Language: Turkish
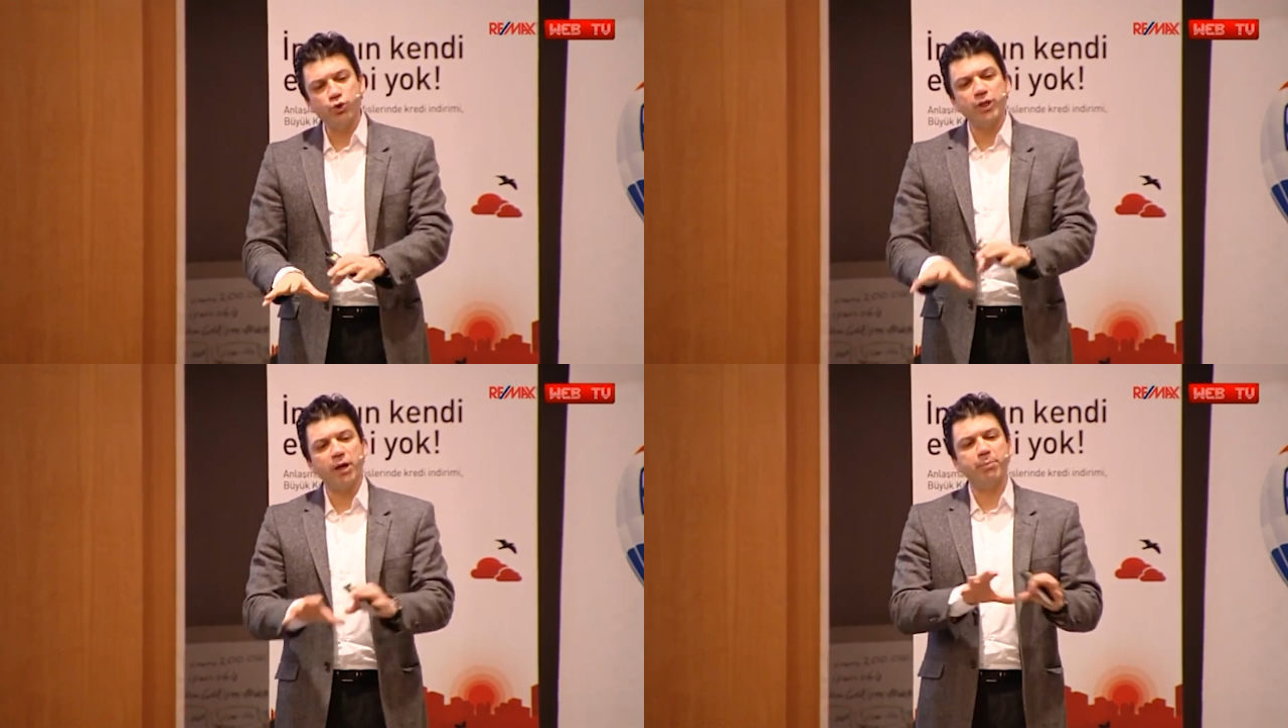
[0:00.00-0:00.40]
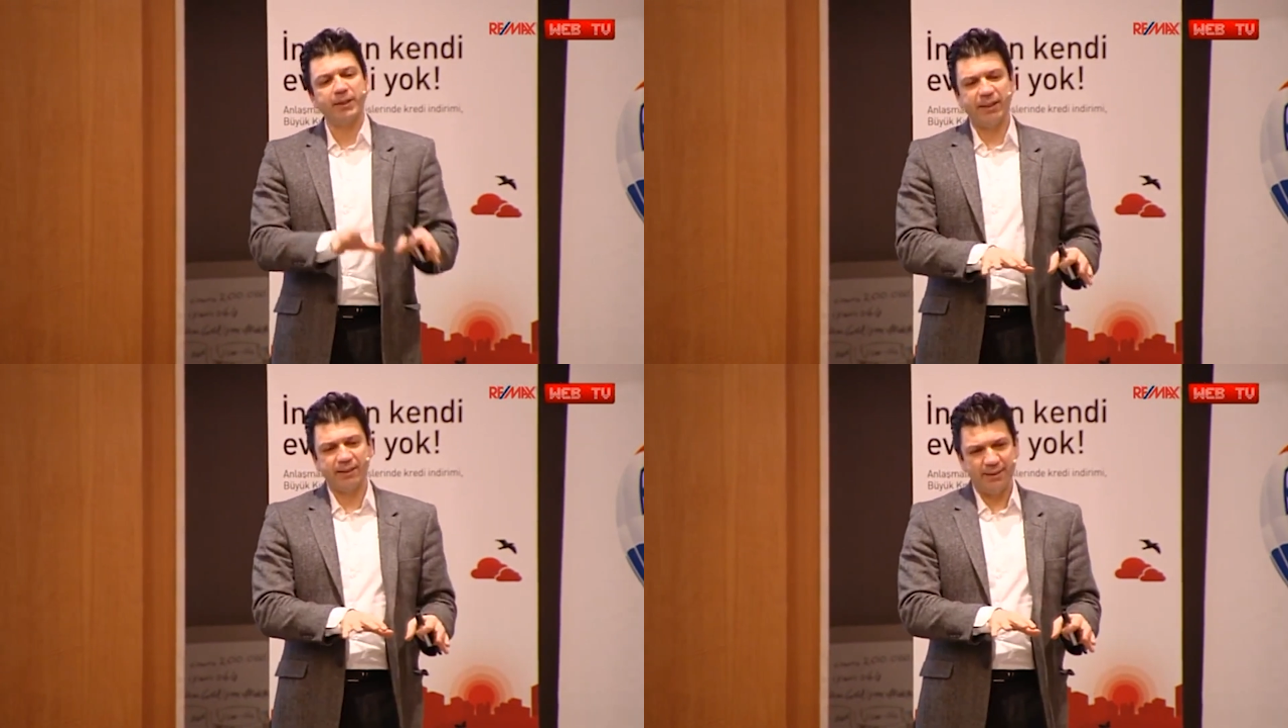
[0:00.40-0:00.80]
üçler
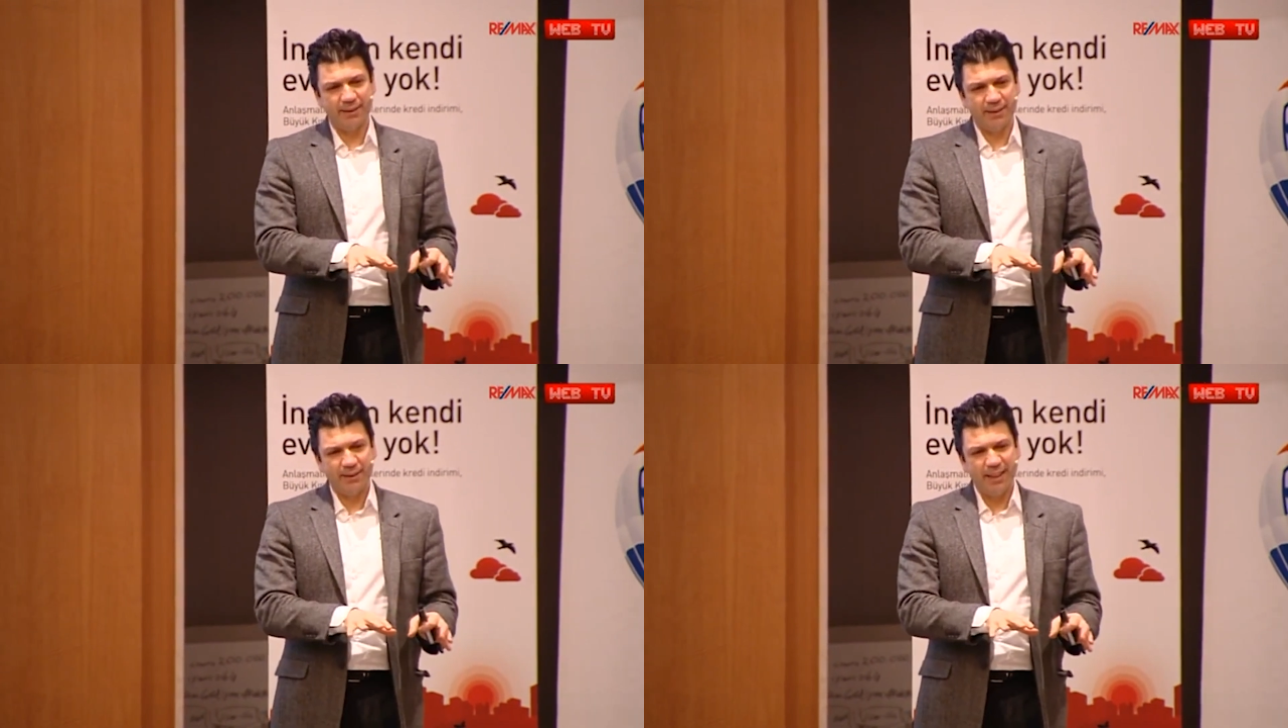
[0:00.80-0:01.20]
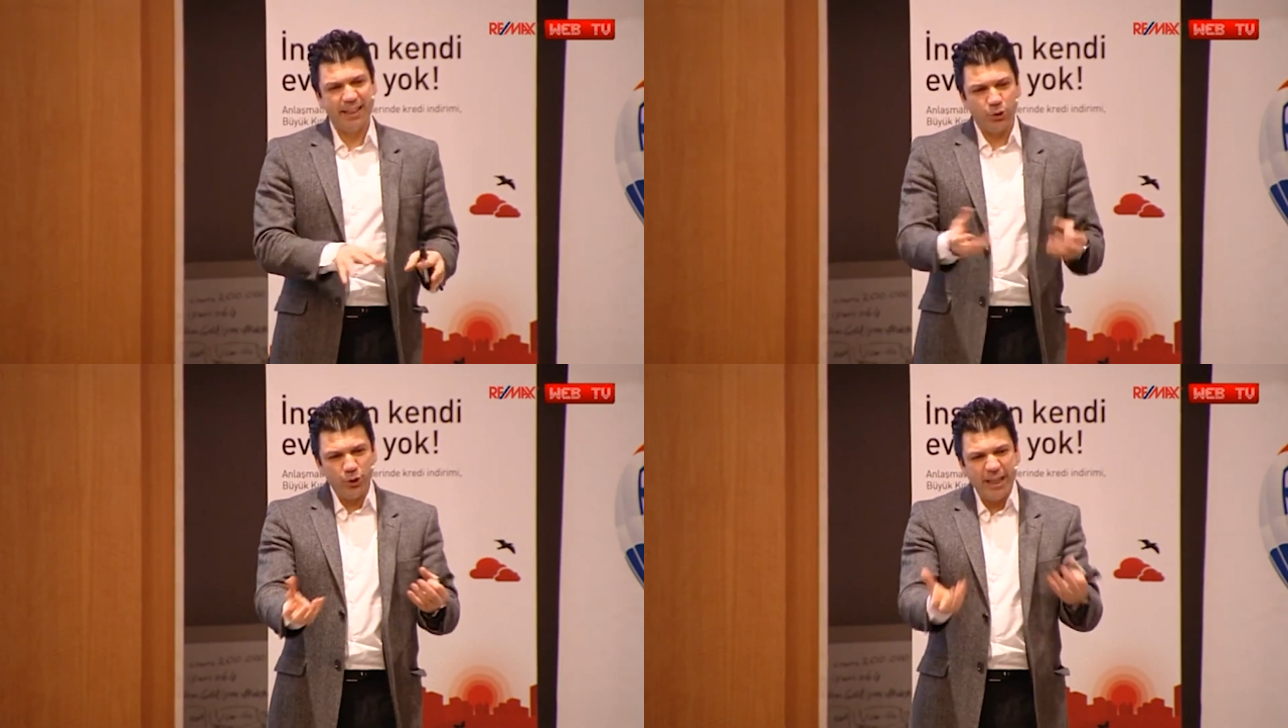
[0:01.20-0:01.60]
batar.
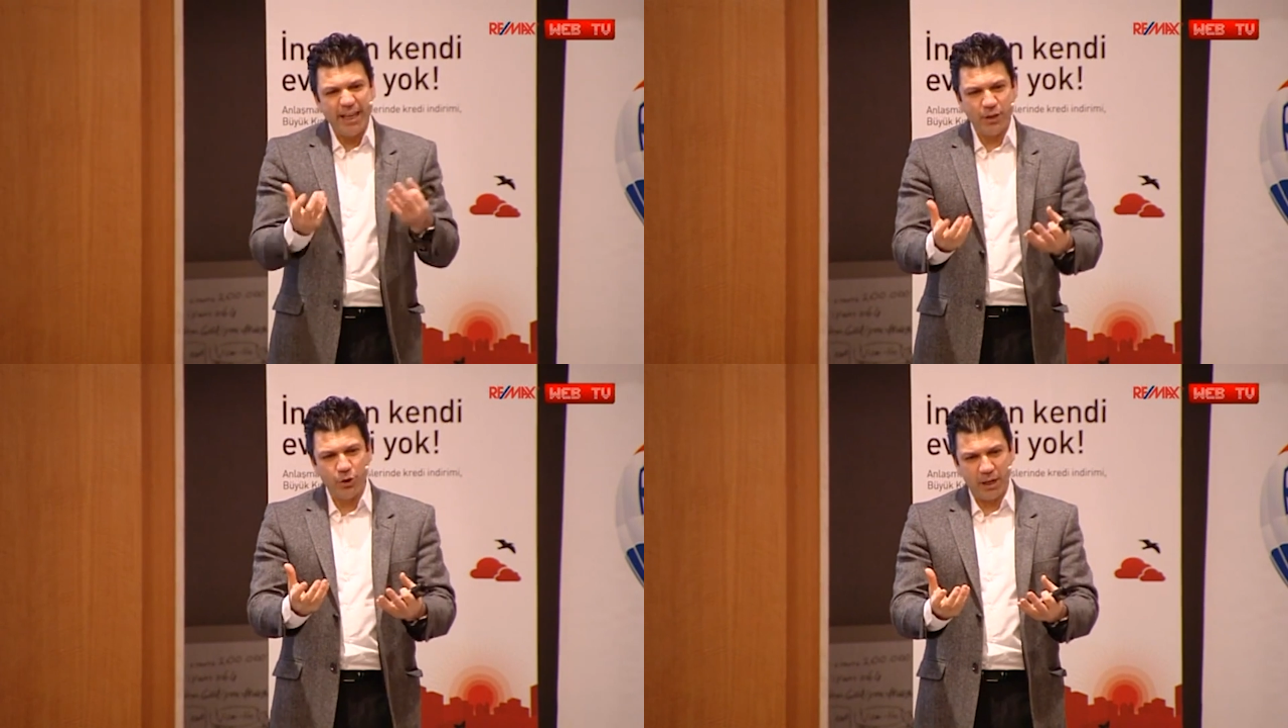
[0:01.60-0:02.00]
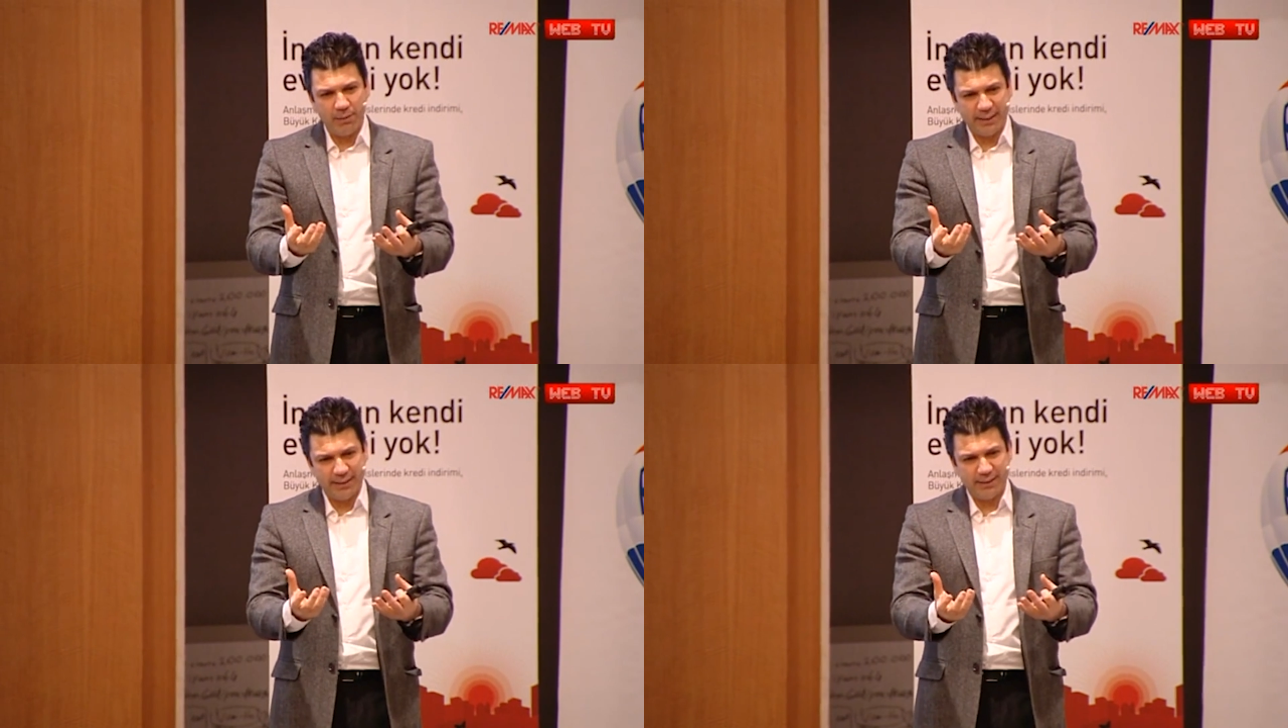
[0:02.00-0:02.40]
Çünkü değeri
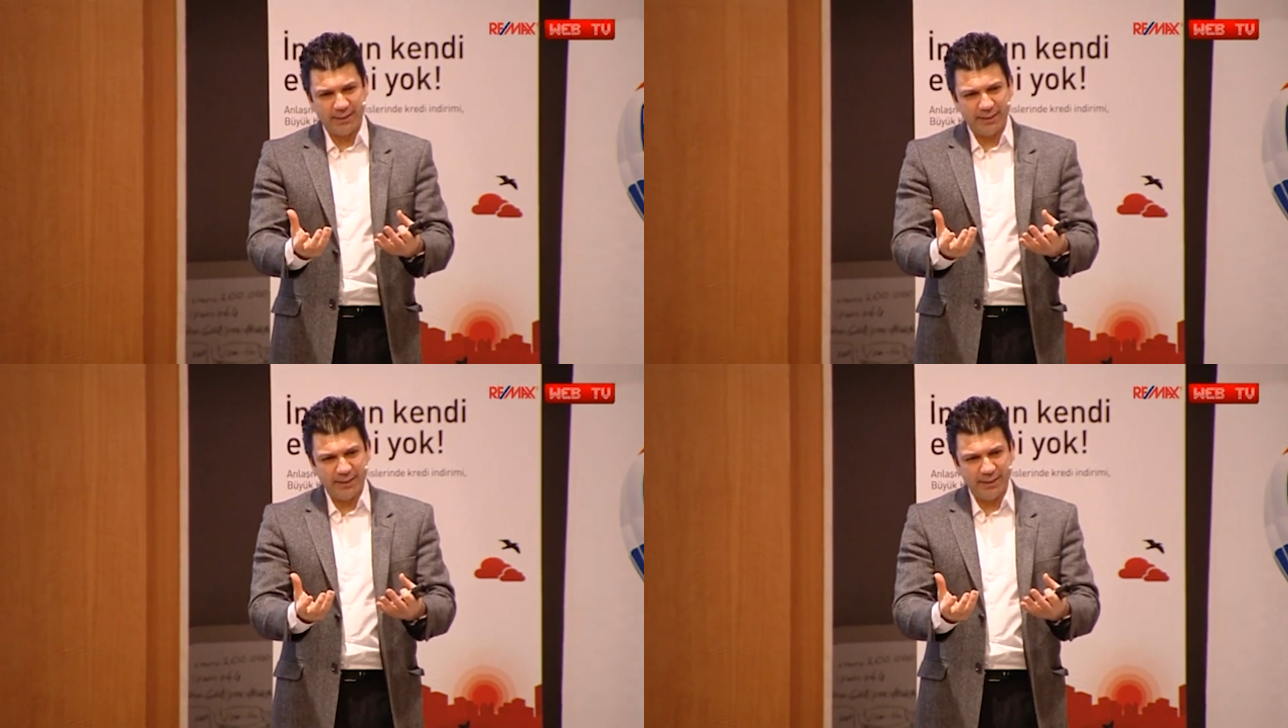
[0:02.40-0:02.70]
göremez.